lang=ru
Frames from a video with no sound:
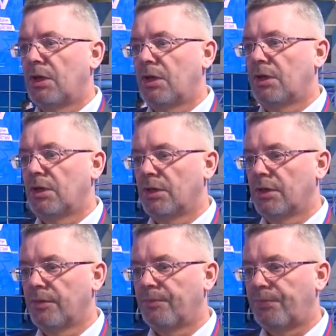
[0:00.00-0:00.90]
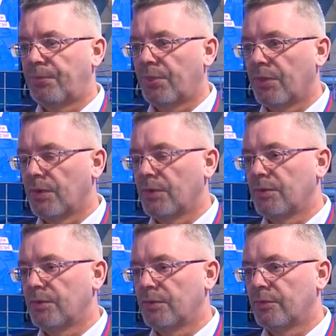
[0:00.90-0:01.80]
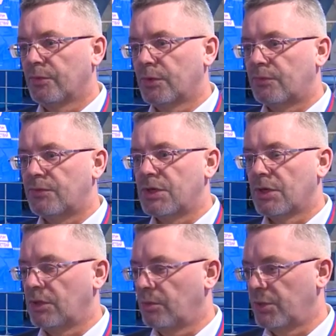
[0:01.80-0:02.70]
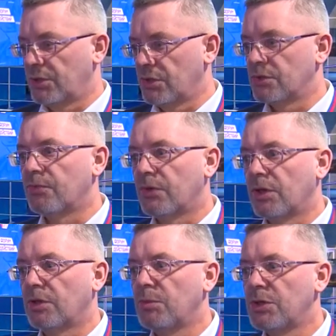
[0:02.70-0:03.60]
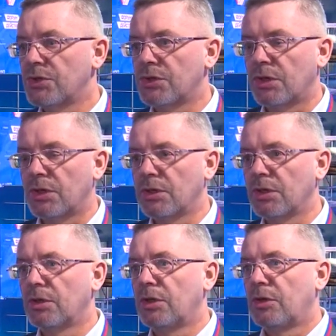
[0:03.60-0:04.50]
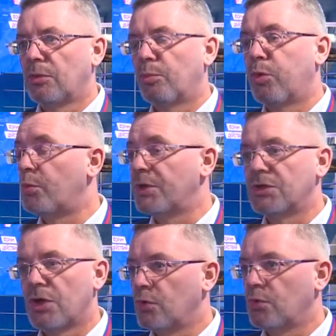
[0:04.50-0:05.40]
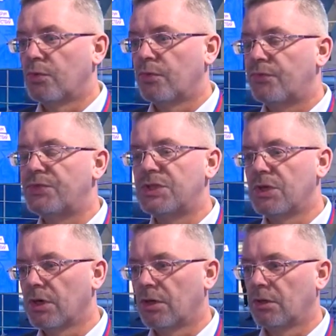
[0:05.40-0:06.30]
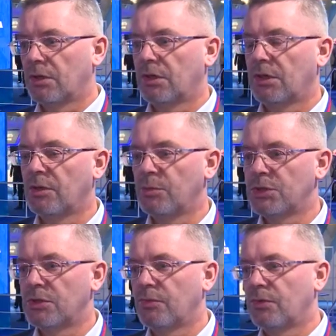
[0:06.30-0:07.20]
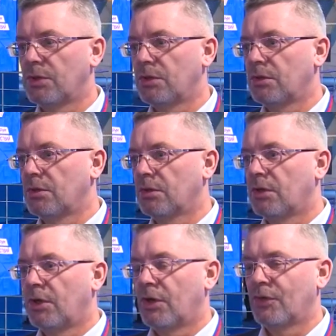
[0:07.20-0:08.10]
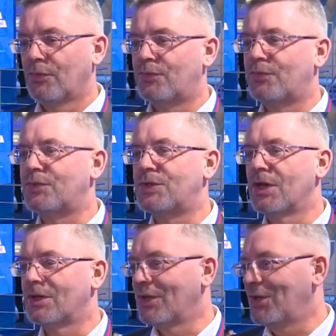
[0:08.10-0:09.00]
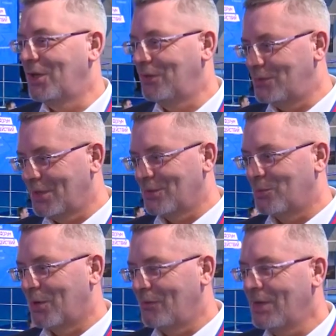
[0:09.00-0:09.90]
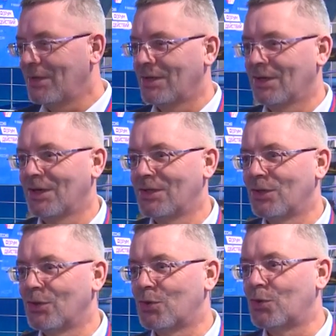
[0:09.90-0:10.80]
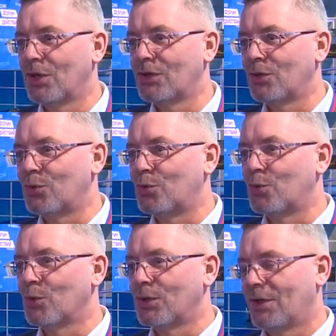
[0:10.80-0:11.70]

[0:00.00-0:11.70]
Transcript: э, э, вот всех этих процессов экономических – это по признанию всех экономистов и э, всех лагерей, всех направлений, это, это тот